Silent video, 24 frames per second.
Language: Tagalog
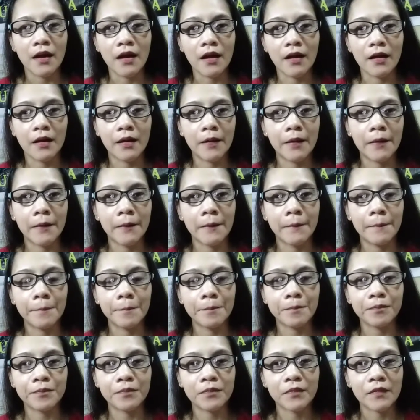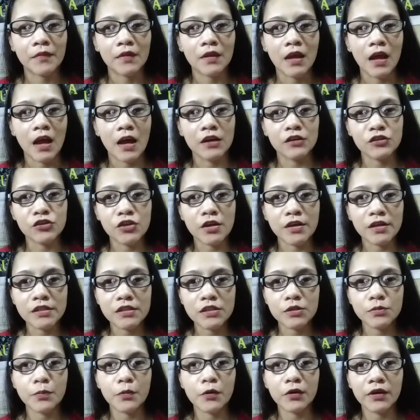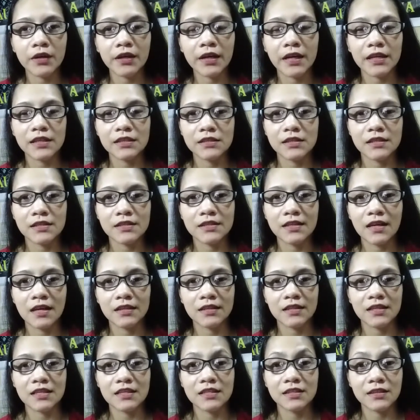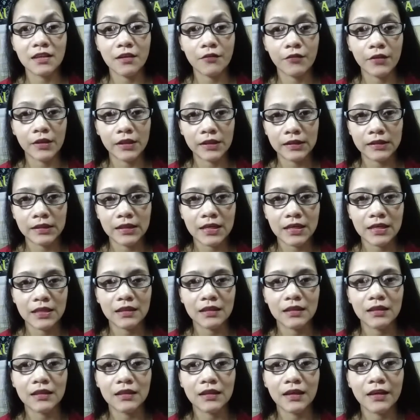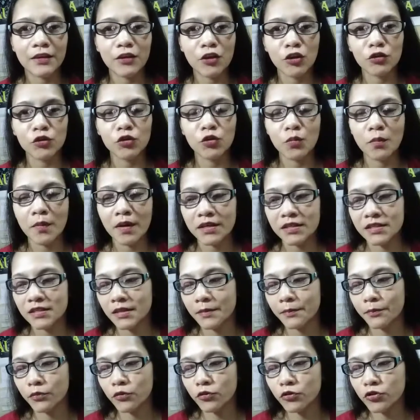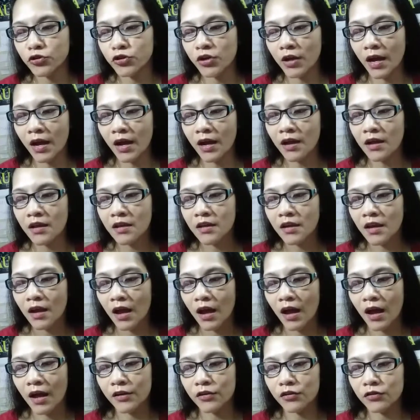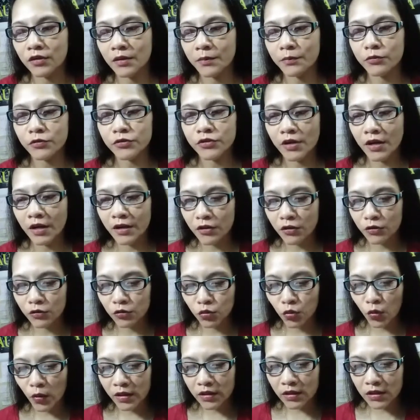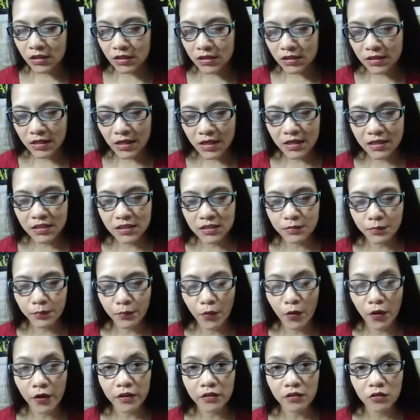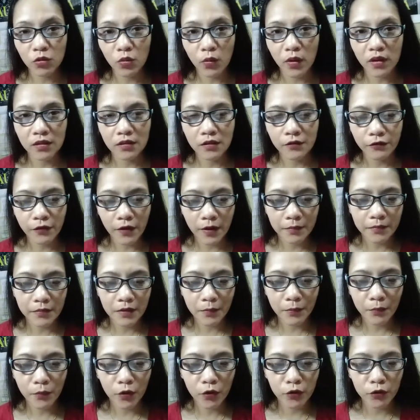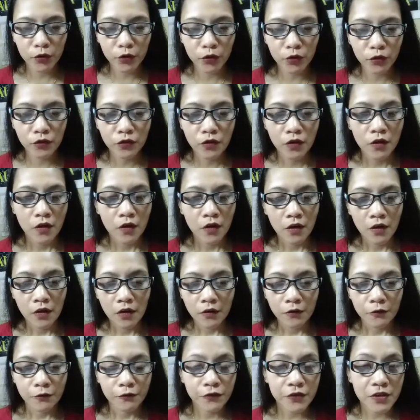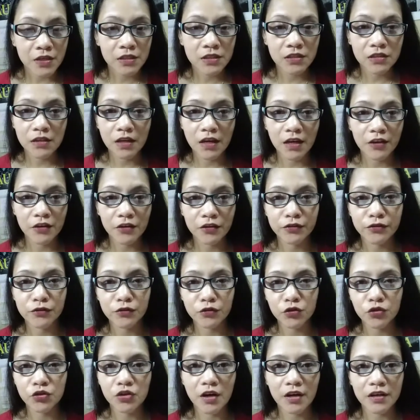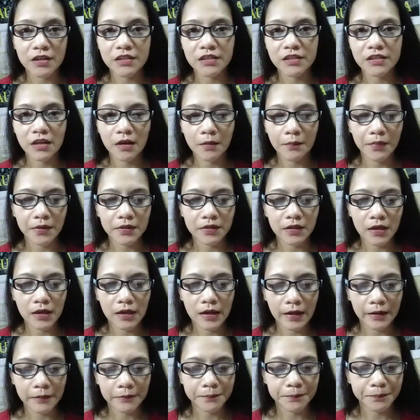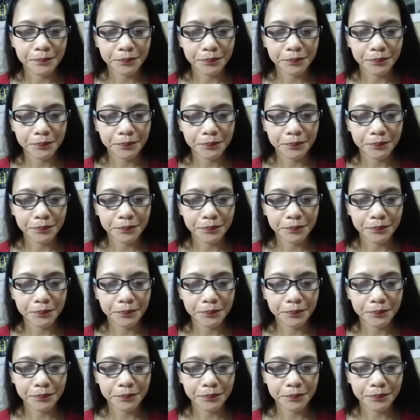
um, ang charge po ng NGES dati is 17. Ngayon, tumaas na po siya. Ano na po siya ngayon? 26.25 na po yung fees niya ngayon, yung charge ng padala.